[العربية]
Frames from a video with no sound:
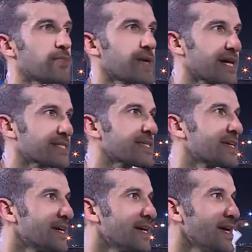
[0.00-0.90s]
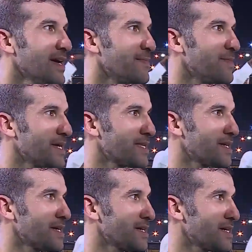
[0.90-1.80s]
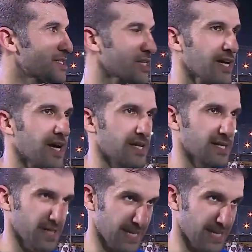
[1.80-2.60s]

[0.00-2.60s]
مباراة بين آه، أشقاء